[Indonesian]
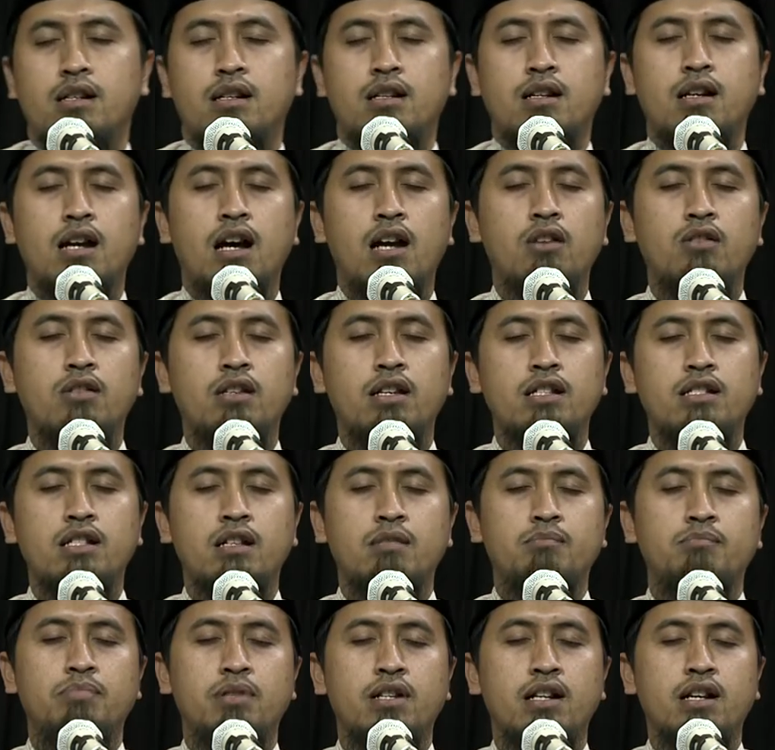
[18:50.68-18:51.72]
Kalau
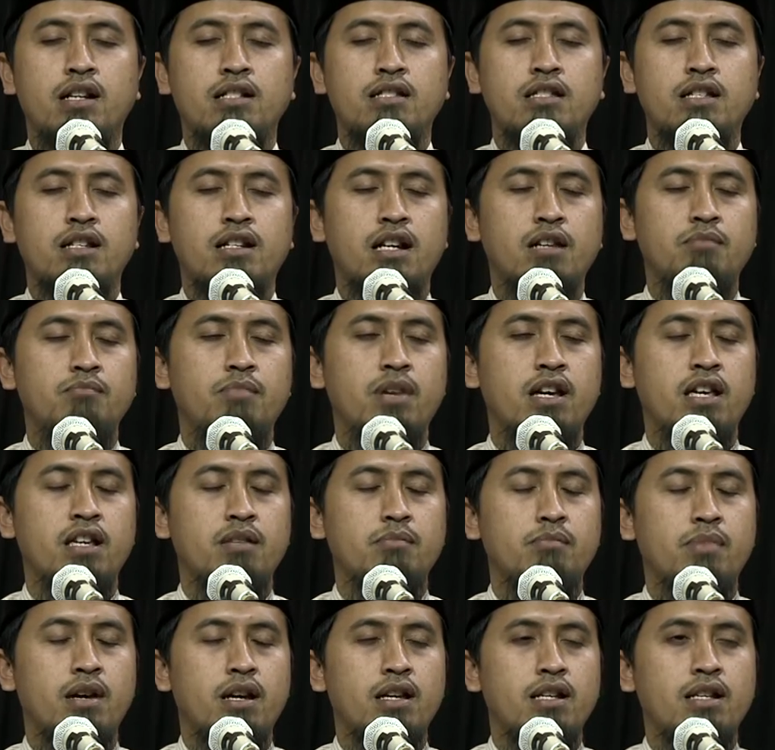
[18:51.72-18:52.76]
kita perhatikan
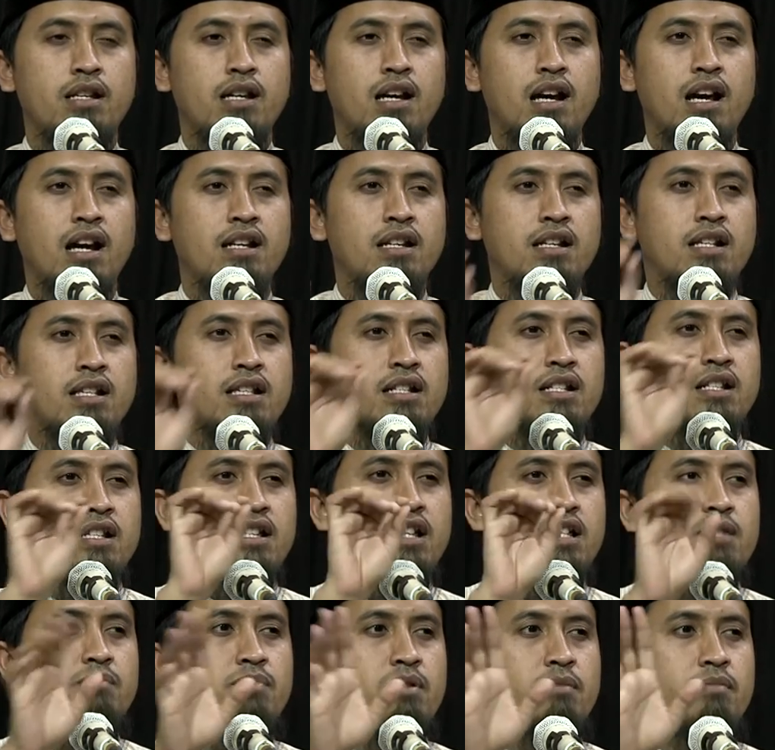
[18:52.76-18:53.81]
baik-baik, ada
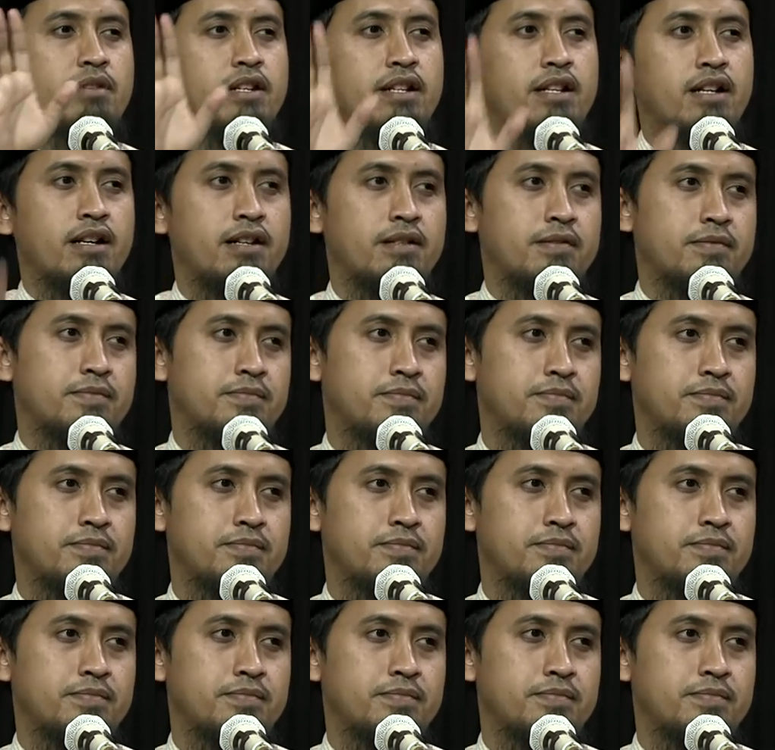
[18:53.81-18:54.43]
sedikit perbedaan.